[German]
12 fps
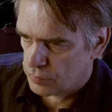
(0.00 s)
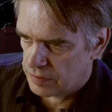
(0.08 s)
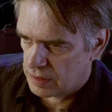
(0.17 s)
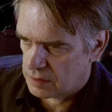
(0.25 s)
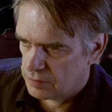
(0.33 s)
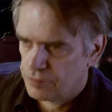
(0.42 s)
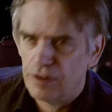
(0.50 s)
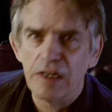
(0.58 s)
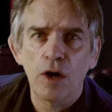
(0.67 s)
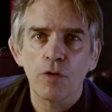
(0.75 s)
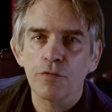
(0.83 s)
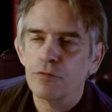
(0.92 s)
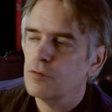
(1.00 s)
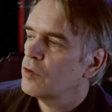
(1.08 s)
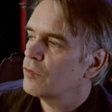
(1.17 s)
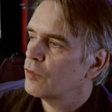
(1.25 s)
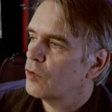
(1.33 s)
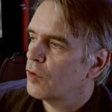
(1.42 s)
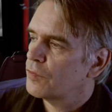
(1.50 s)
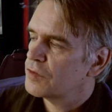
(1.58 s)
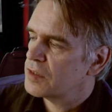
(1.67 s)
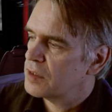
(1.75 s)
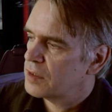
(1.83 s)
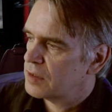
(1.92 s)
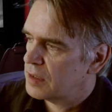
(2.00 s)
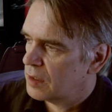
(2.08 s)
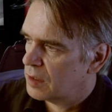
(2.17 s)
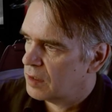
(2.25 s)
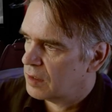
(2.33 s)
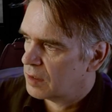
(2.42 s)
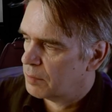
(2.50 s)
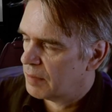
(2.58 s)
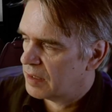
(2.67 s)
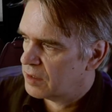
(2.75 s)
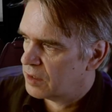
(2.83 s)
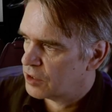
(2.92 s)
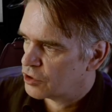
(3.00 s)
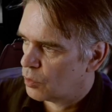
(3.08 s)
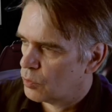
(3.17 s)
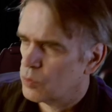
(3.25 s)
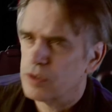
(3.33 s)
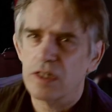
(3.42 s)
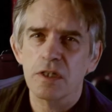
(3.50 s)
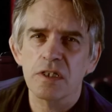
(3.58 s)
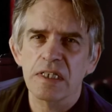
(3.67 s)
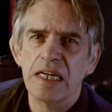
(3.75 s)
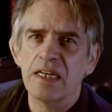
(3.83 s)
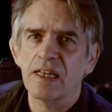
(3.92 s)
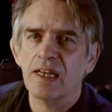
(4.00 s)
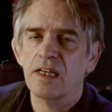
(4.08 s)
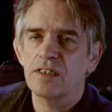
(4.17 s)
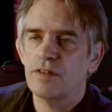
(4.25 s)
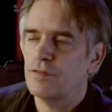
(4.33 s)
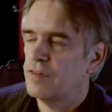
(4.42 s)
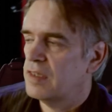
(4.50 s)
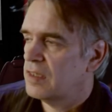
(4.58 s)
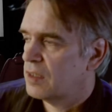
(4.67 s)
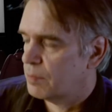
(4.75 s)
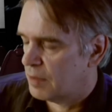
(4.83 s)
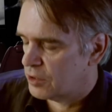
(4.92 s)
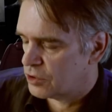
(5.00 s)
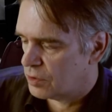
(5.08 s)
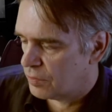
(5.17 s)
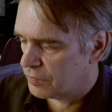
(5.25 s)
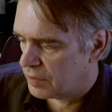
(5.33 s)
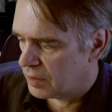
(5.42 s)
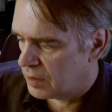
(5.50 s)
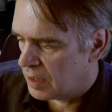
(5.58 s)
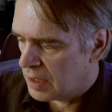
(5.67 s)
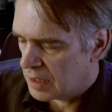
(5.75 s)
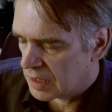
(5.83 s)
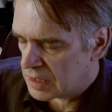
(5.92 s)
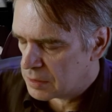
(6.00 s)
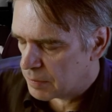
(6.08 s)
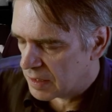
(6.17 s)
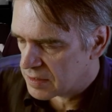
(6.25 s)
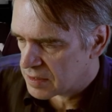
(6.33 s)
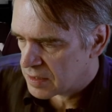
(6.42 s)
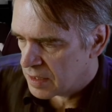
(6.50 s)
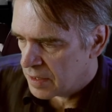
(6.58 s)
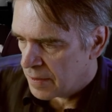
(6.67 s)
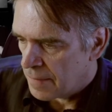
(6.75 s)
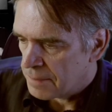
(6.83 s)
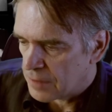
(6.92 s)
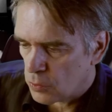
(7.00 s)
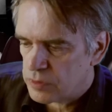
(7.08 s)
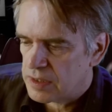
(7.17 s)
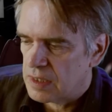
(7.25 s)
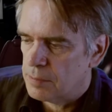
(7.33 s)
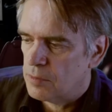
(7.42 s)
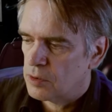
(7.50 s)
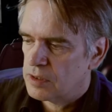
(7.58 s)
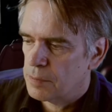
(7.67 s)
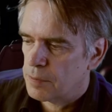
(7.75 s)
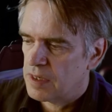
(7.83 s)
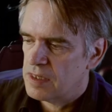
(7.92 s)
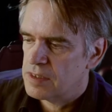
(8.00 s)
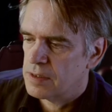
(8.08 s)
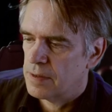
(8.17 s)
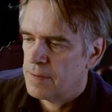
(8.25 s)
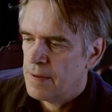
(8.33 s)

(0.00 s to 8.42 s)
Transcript: werden, verlaufen, verläuft sich die äh, Gemeinde der Schaulustings, gehen relativ wenig Menschen auf den Richtplatz, darunter eben auch der Priester.